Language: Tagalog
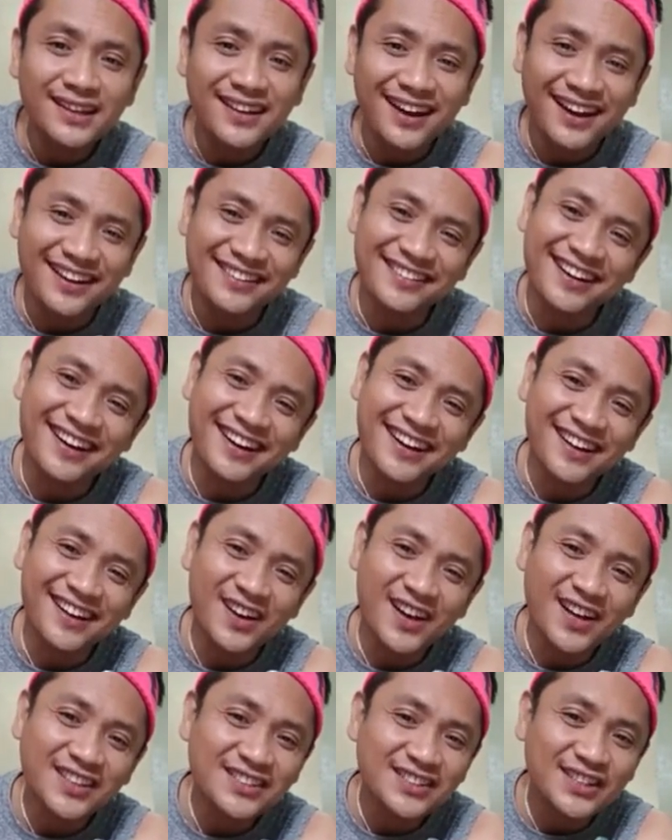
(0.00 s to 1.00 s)
nanay
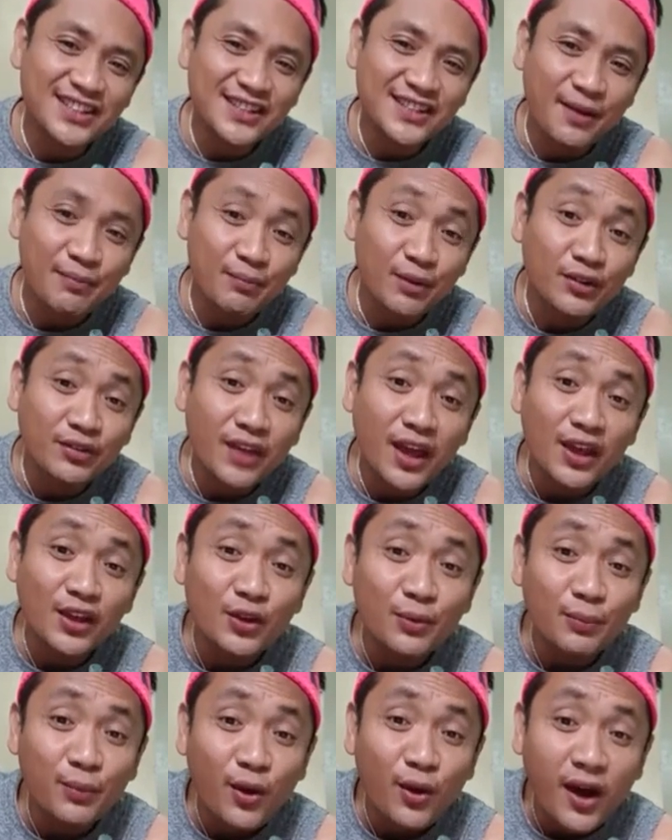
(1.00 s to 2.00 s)
last December. Thank
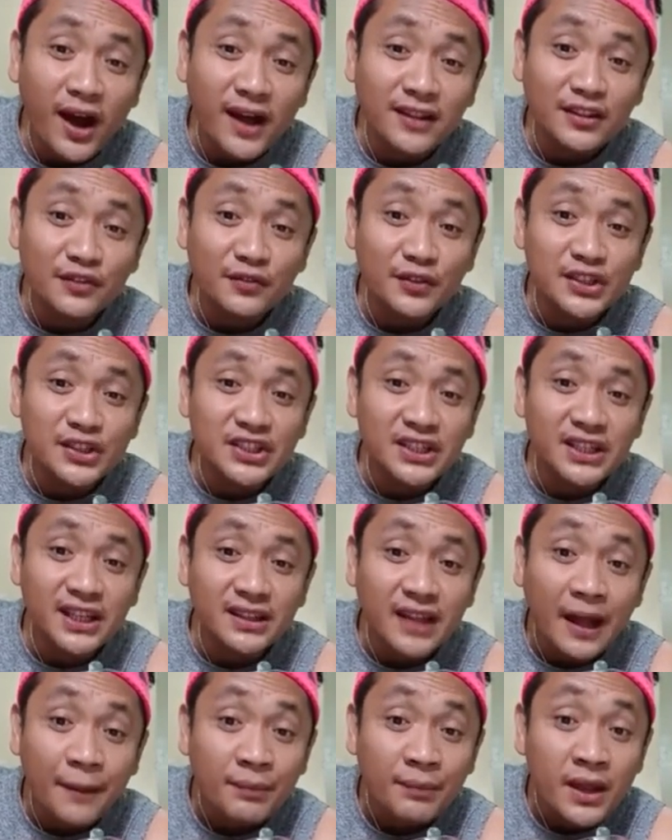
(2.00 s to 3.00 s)
you po, Ate
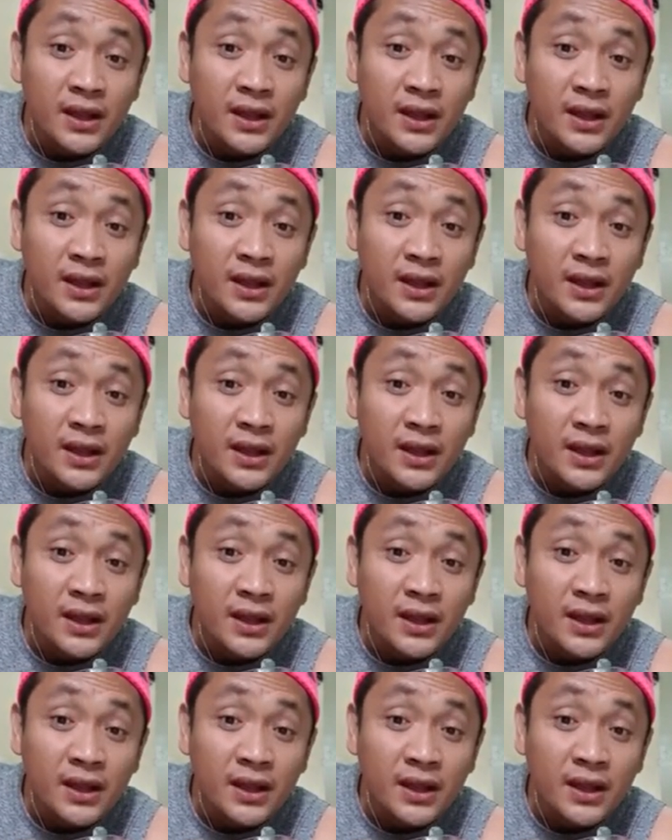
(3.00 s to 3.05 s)
Virginita.